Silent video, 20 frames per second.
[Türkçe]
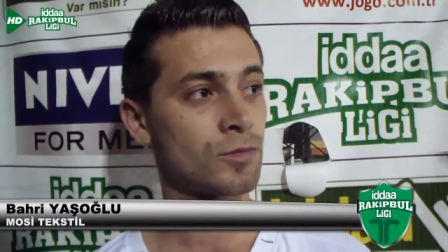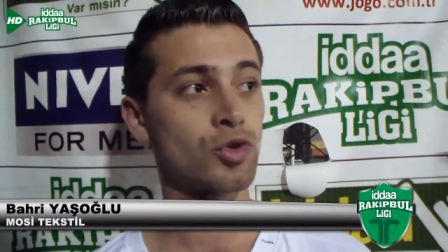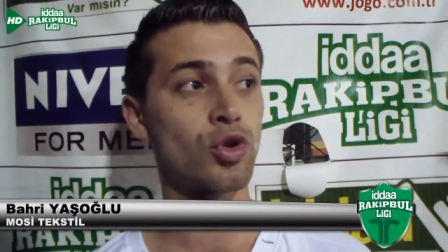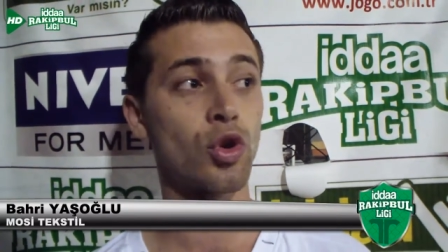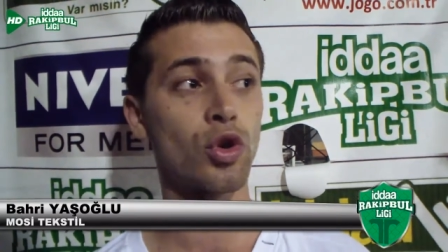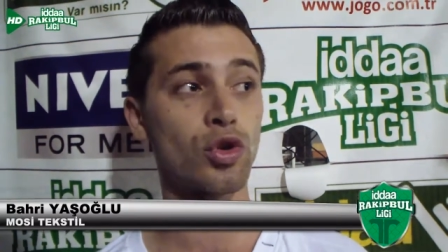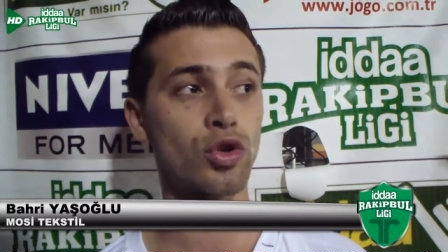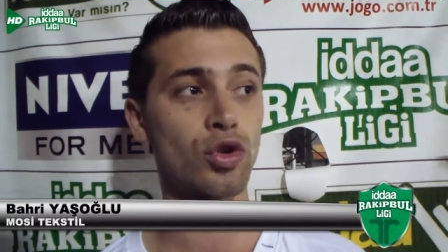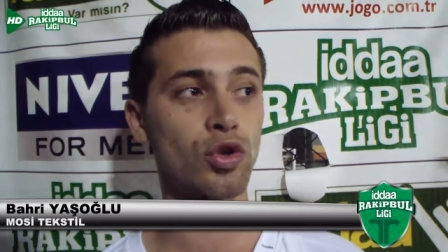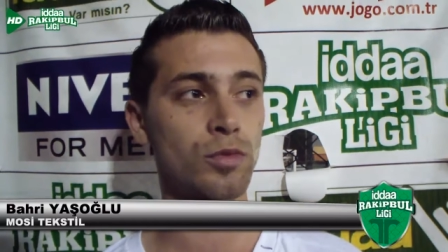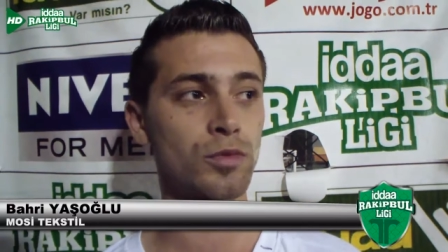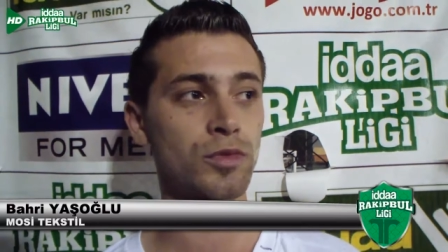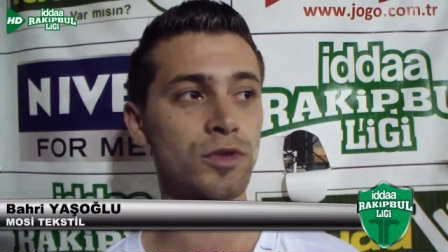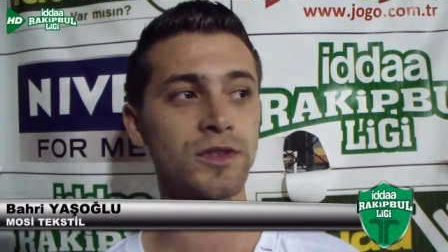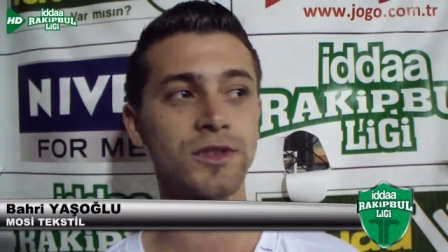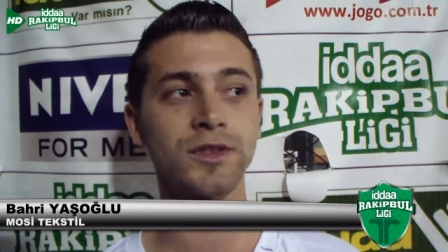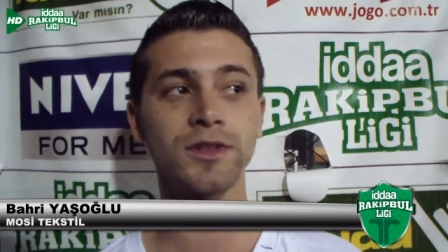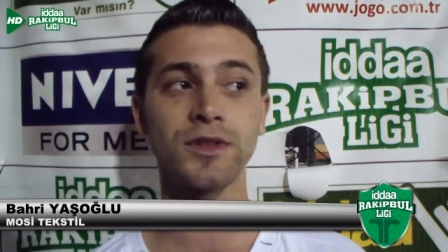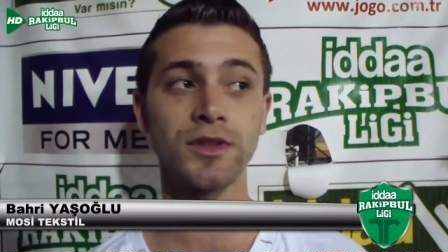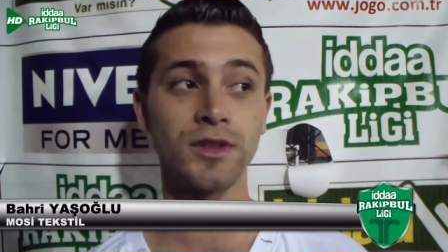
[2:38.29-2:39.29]
Çok yoğun
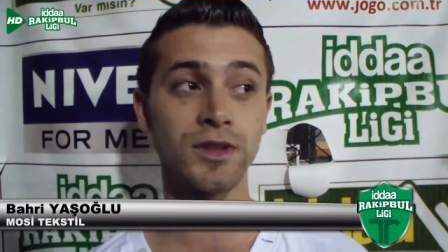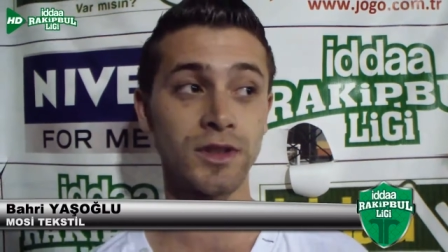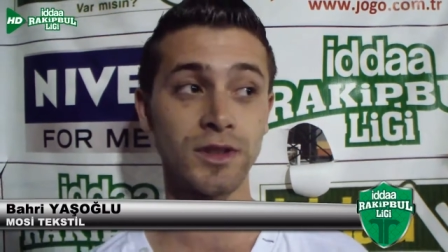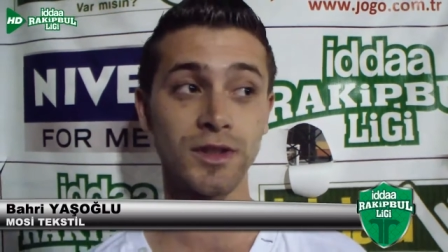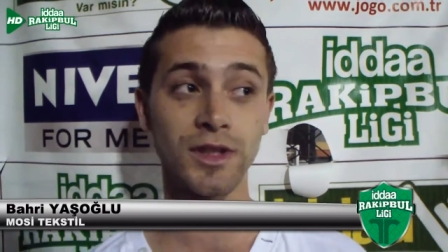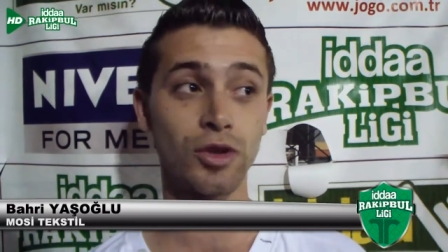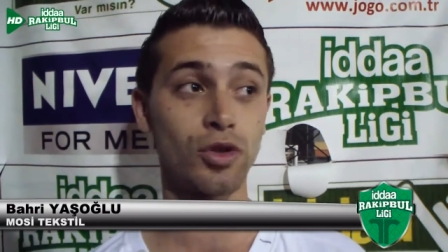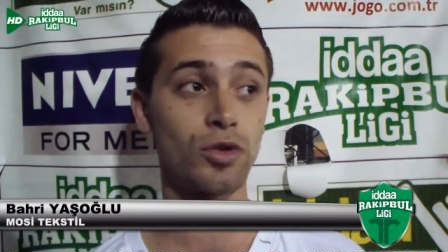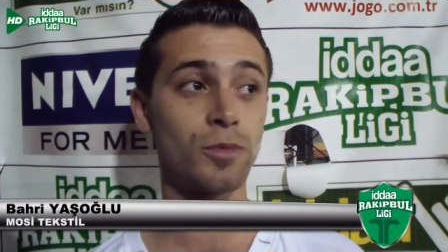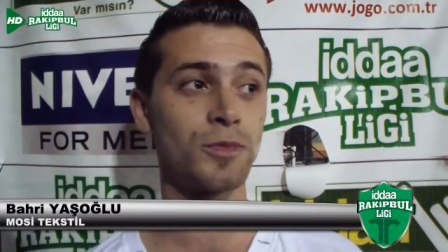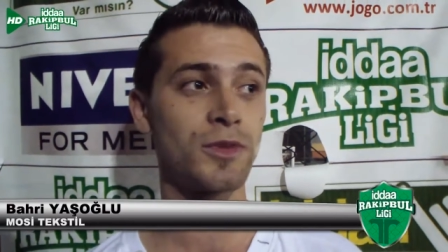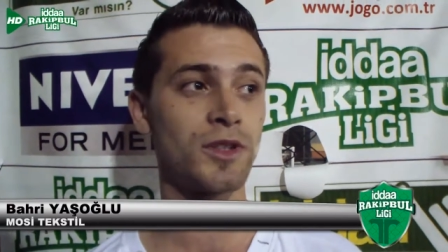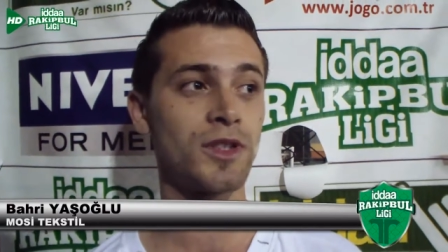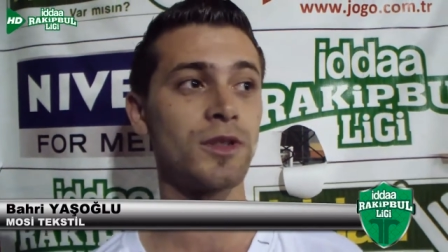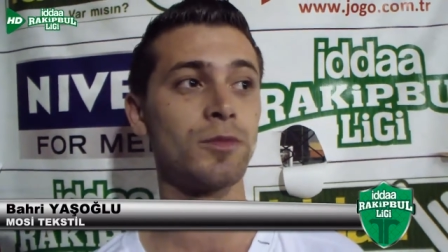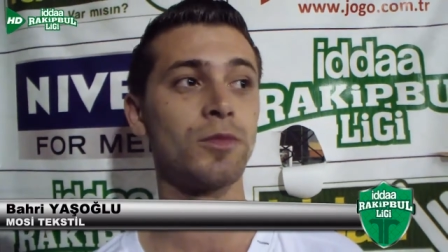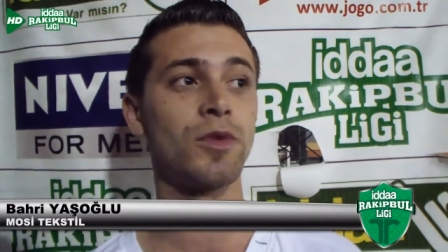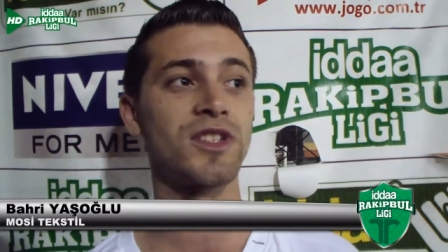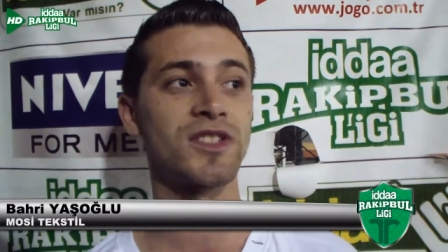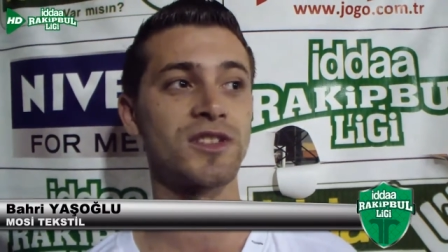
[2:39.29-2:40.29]
bir, e, yoğun
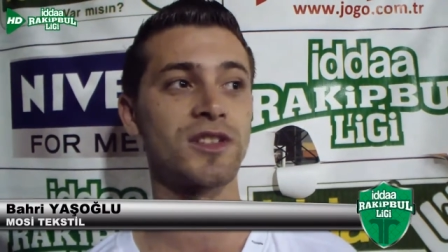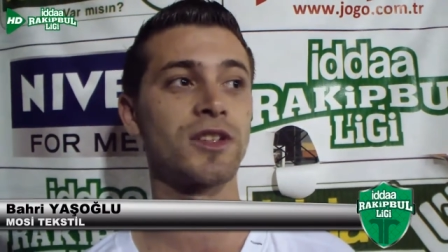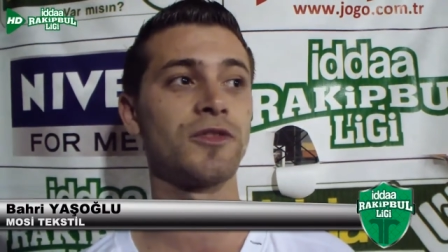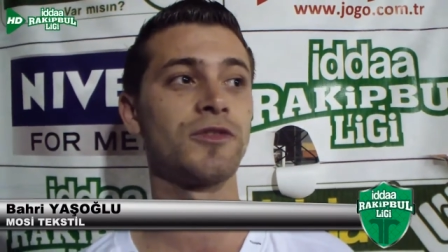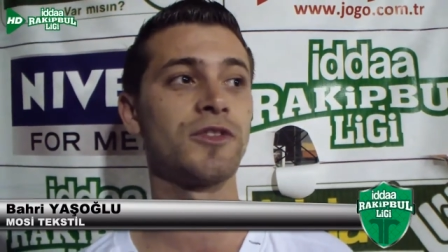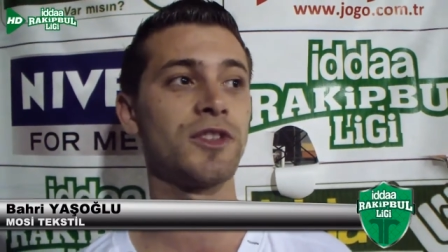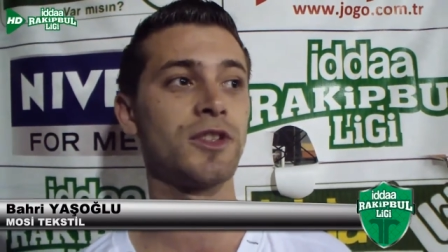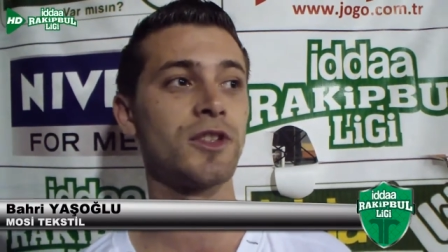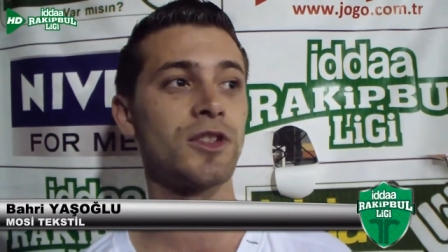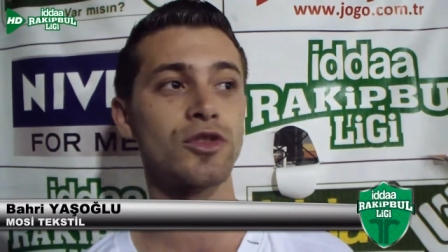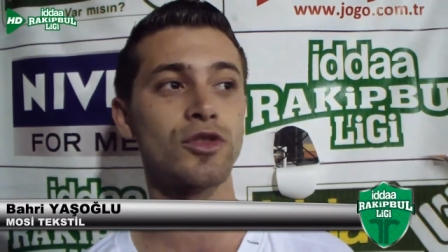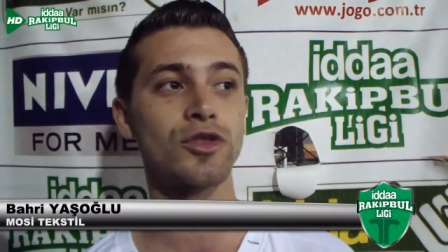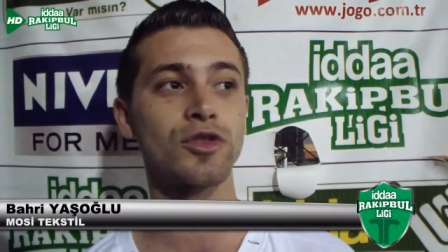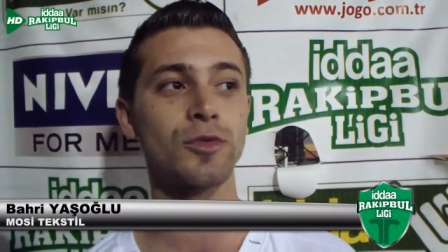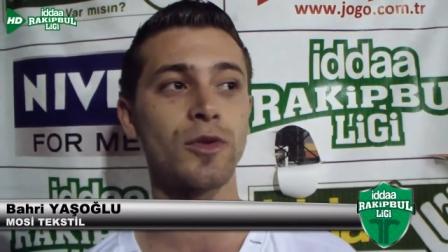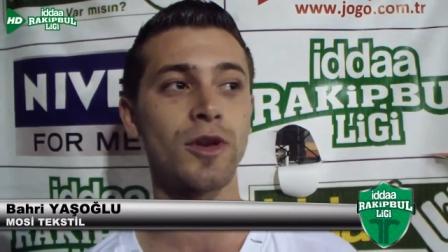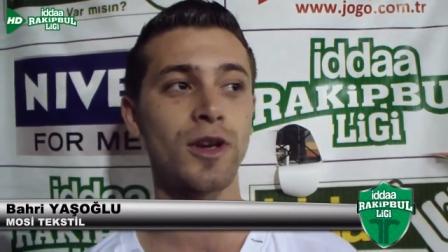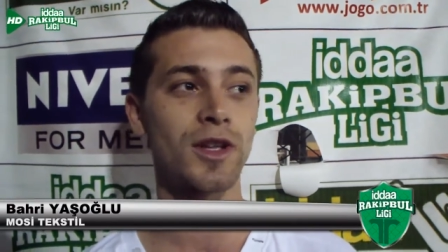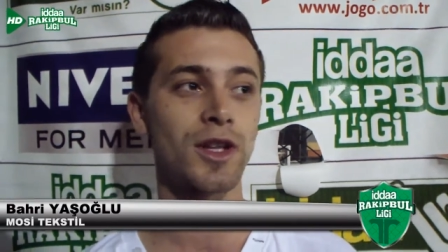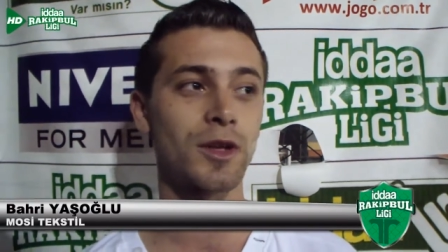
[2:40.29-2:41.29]
bir maç trafiği
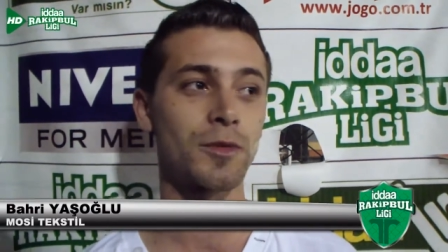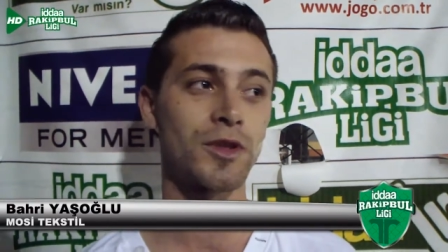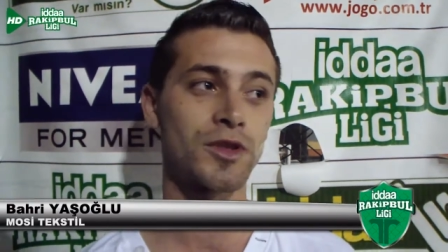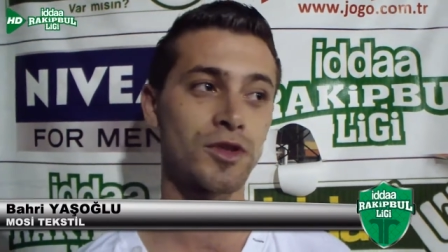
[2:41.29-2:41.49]
yaşıyoruz bu aralar.